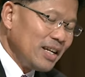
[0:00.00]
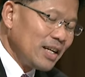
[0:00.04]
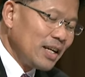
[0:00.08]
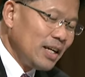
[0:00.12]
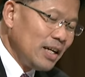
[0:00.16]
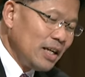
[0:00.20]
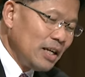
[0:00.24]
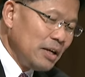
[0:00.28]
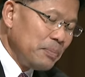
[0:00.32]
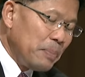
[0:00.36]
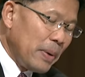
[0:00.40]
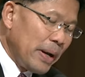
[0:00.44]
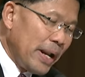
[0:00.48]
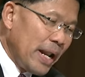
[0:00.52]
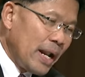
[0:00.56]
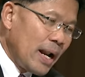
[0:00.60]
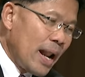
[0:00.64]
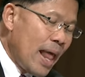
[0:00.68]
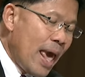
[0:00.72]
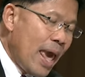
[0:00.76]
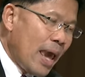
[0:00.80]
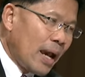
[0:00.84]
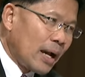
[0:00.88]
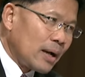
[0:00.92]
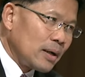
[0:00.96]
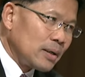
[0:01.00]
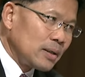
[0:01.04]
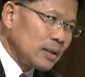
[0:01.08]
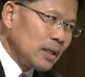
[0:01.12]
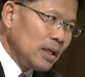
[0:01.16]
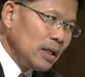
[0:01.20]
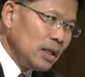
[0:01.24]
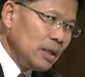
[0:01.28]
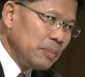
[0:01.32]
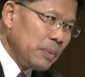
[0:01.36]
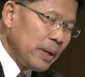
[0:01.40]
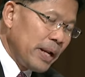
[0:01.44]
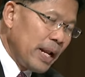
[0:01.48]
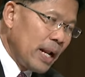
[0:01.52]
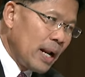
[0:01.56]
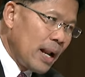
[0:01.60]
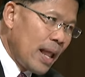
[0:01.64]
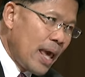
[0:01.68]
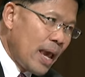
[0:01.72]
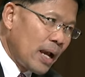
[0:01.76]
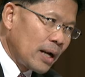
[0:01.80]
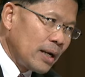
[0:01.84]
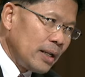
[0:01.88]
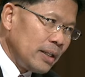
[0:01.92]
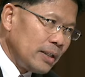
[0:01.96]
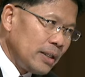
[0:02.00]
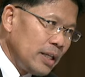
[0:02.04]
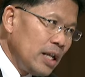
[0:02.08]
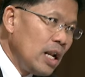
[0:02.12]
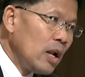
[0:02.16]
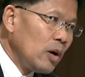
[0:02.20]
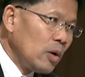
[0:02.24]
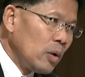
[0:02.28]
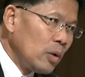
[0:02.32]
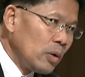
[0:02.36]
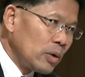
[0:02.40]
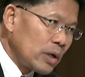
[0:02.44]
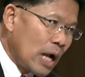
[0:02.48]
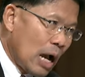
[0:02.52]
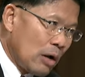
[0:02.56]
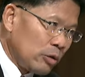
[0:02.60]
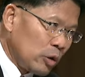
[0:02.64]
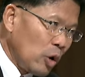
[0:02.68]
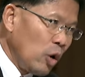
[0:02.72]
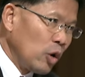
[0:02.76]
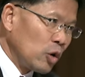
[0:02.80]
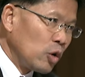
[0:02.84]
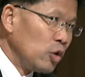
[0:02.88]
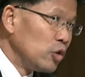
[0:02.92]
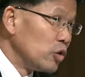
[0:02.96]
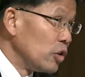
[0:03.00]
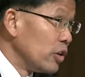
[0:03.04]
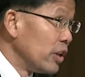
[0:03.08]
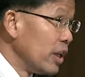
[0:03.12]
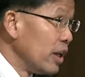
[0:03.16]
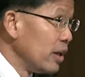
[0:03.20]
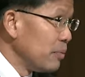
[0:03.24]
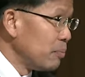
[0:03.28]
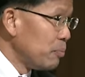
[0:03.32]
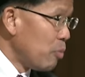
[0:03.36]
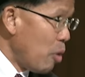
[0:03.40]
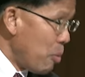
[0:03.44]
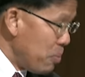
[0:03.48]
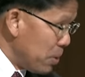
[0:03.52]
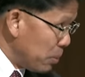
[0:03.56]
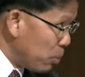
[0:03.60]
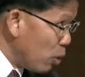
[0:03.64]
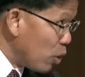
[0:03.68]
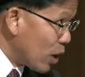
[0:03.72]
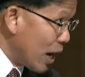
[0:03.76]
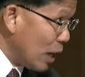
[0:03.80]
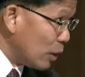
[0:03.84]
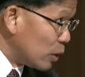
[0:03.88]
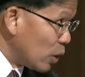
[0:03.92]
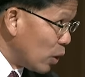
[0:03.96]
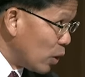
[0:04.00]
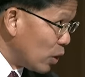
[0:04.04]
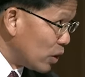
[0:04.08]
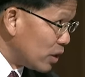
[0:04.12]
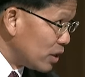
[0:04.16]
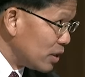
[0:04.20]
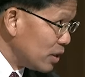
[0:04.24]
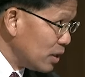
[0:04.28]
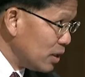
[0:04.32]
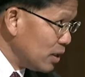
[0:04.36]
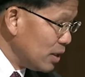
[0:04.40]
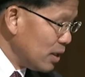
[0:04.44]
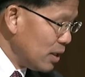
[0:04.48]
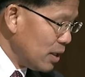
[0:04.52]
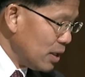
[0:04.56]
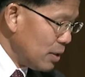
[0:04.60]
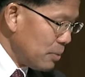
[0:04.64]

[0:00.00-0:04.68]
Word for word: คือประเด็นแรกคือประเด็นแรกเนี่ยที่เรากล่าวโทษคุณสุทธิ ผมเป็นผู้กล่าวโทษับ